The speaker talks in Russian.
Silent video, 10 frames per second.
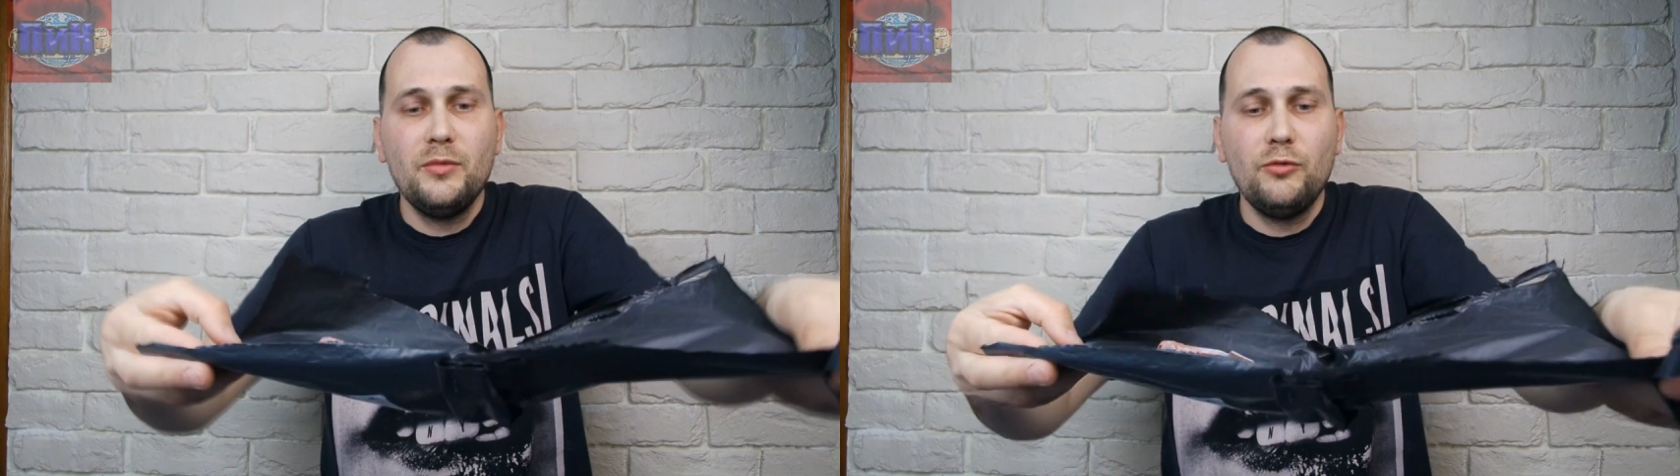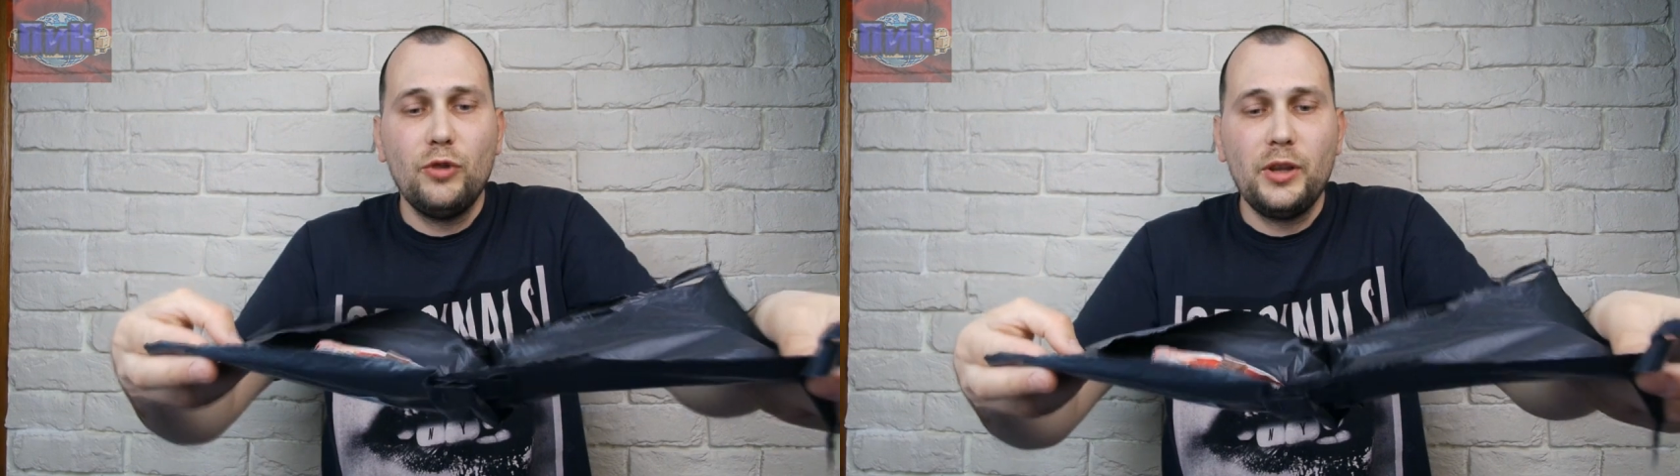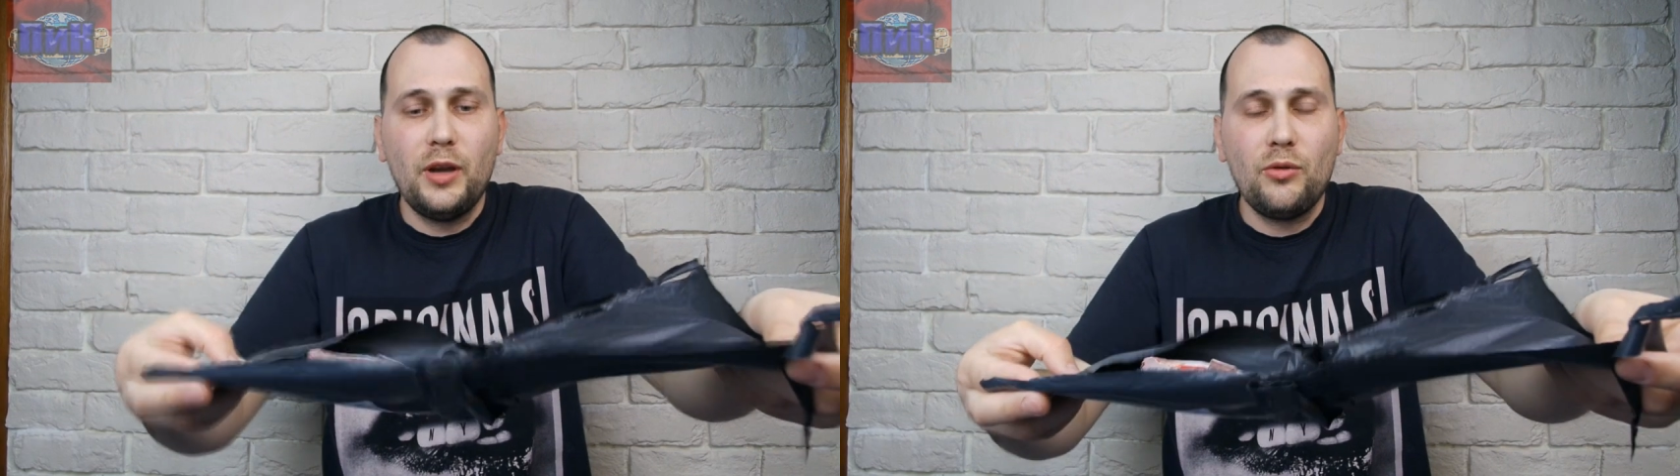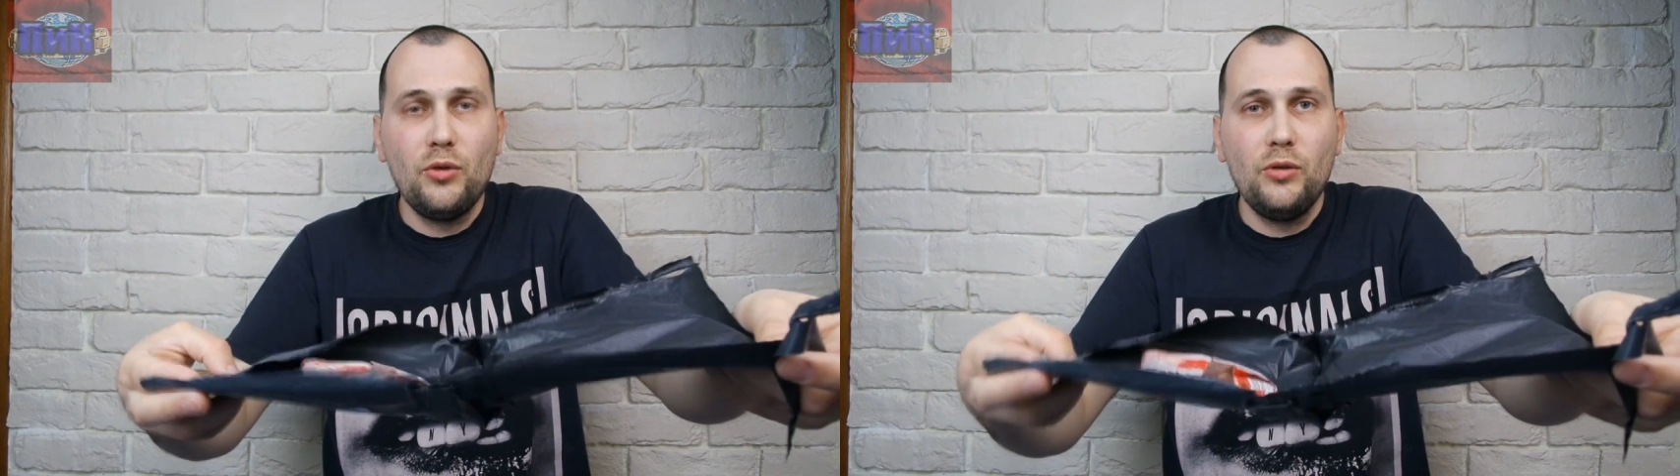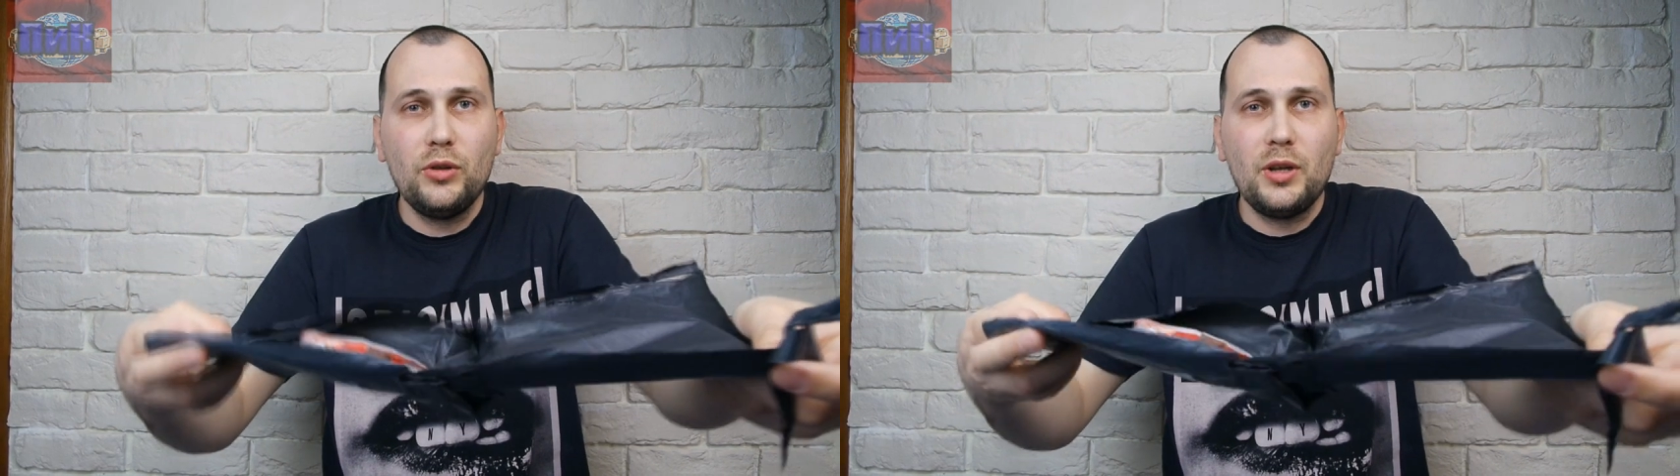вот
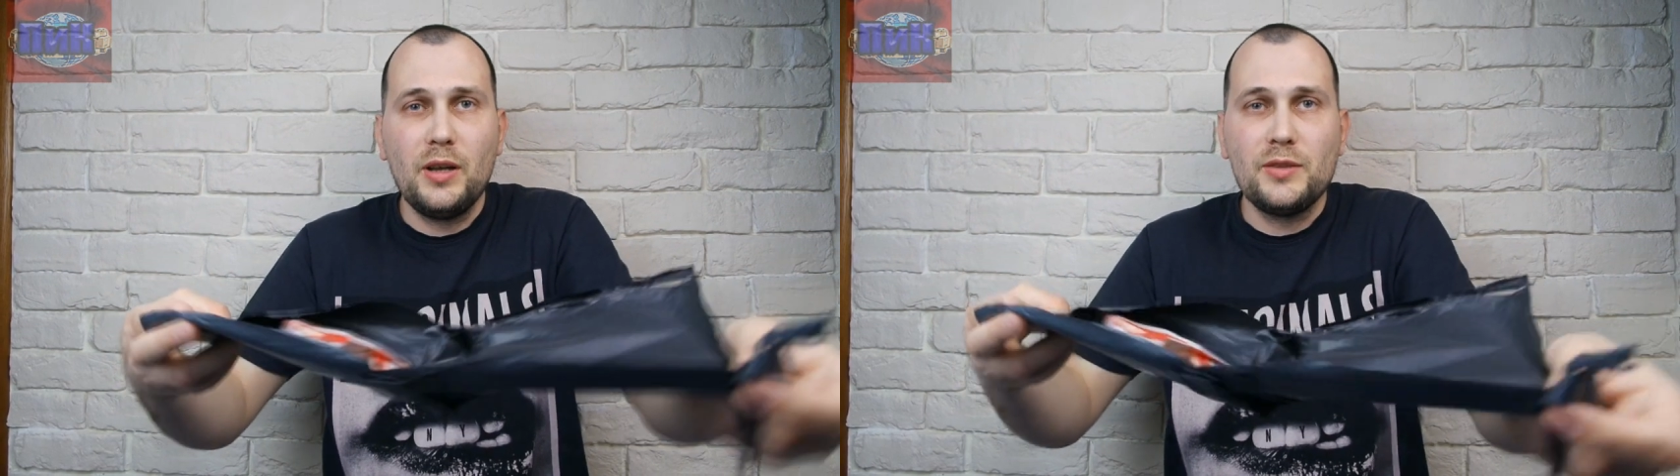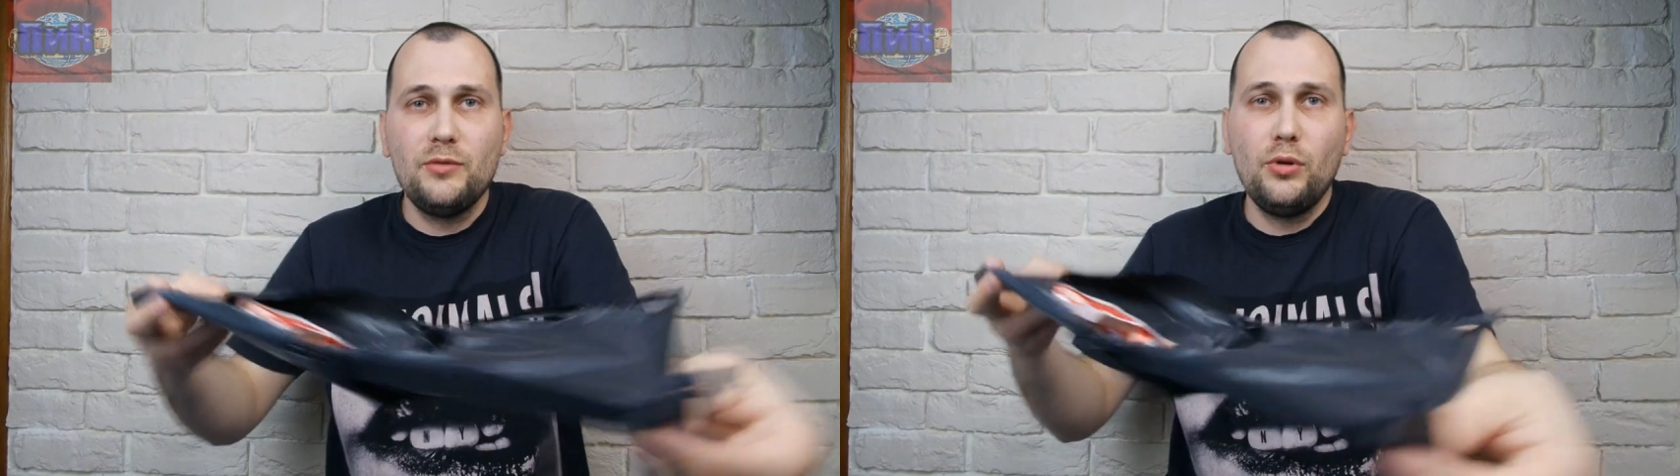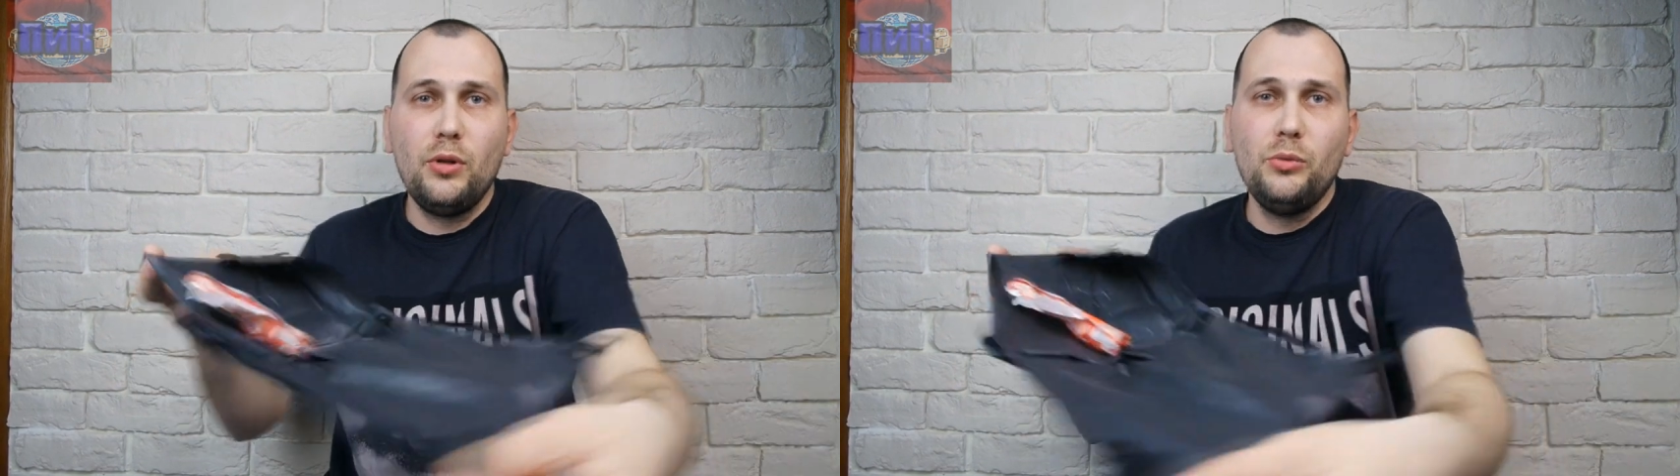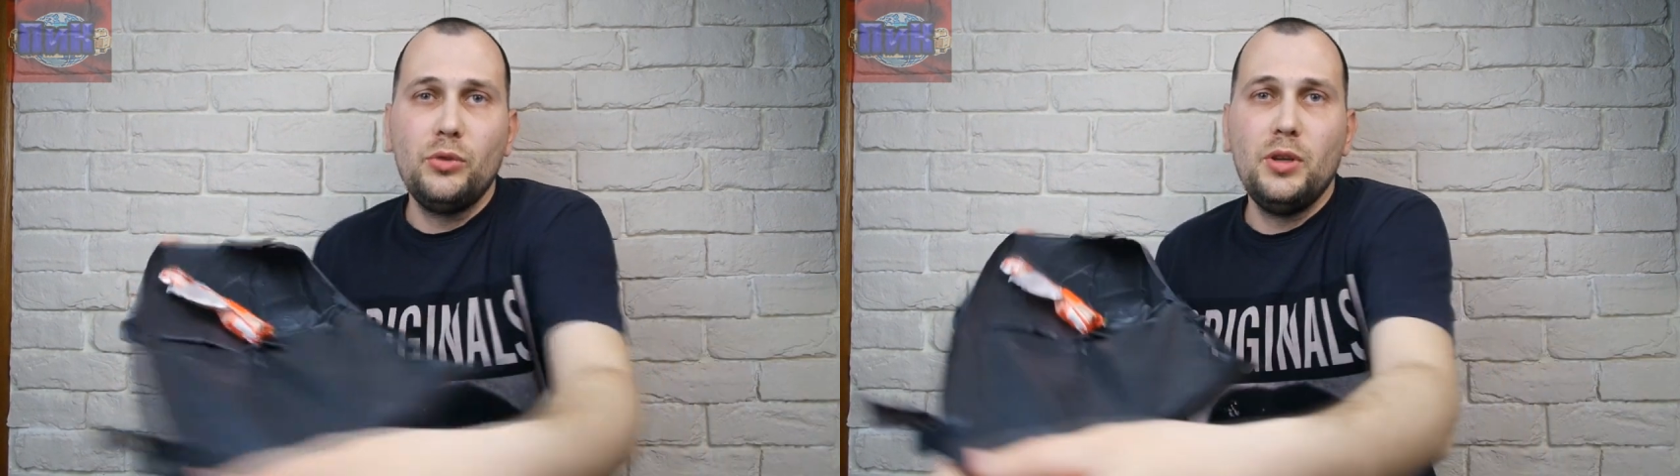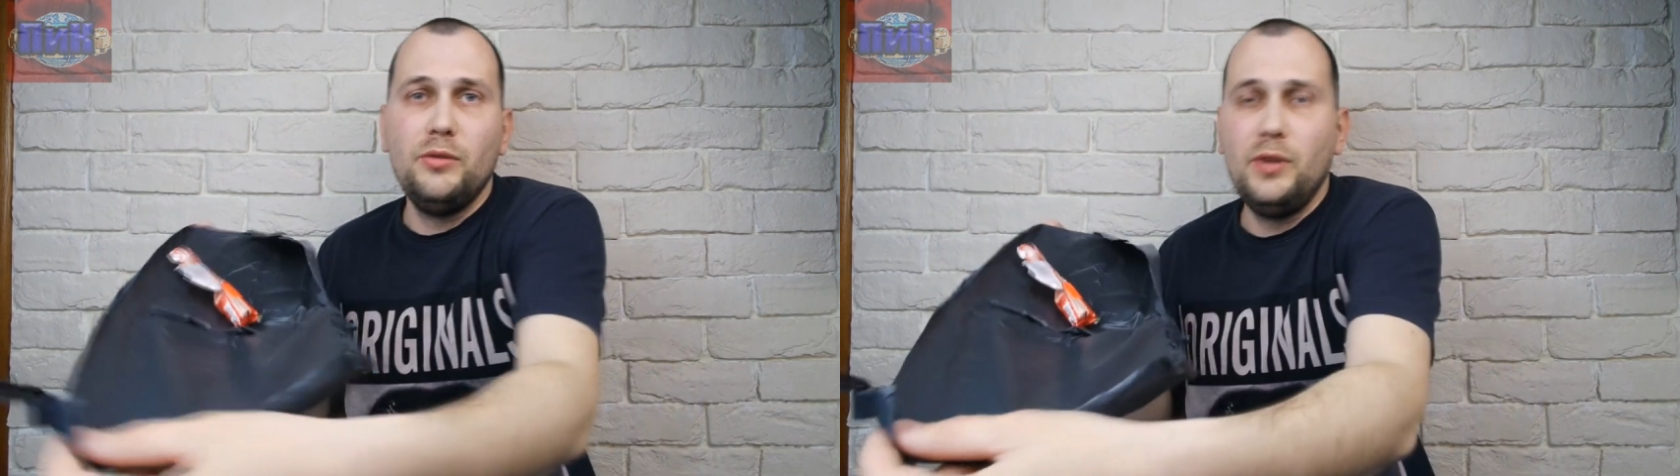такой вот
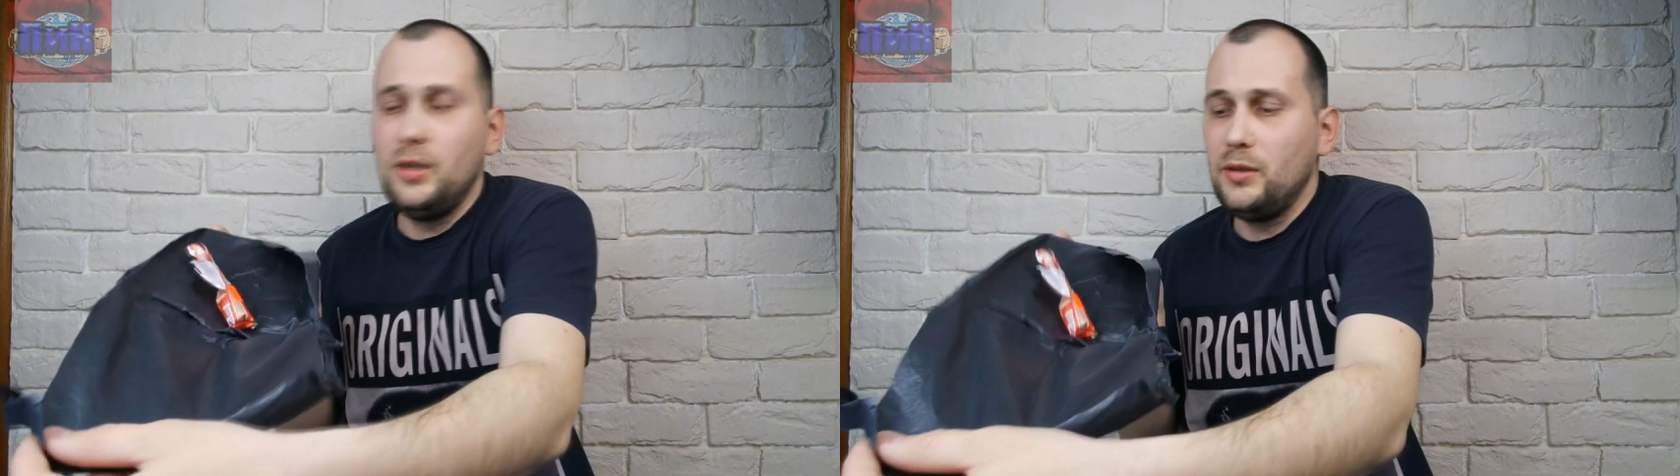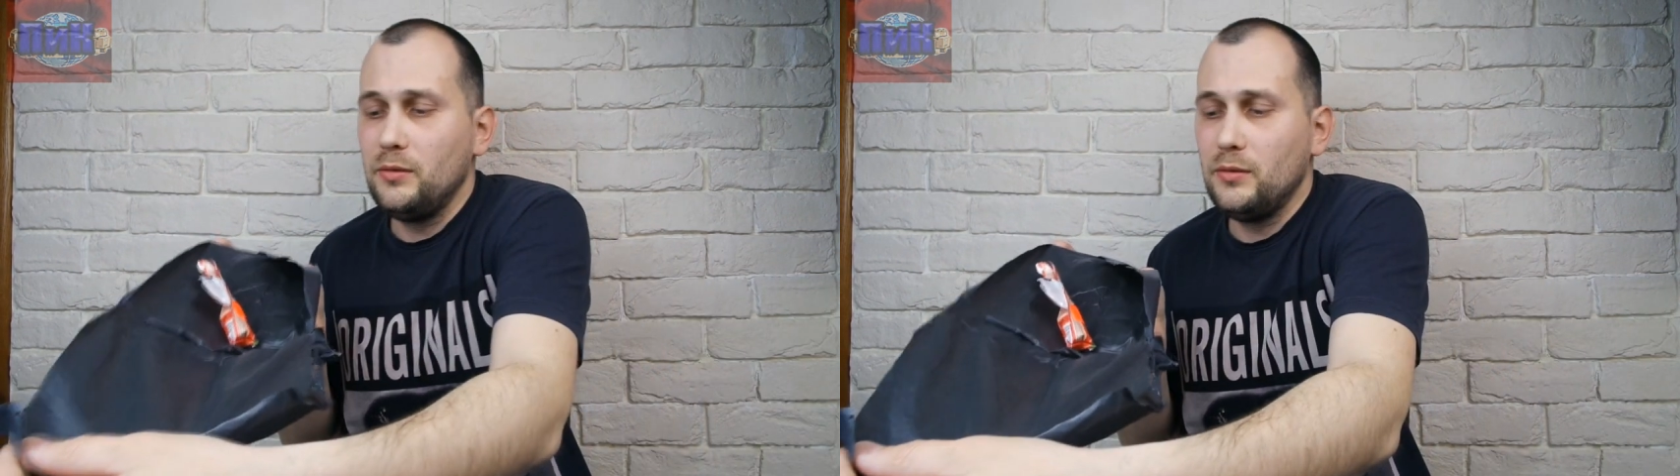развернутый вид.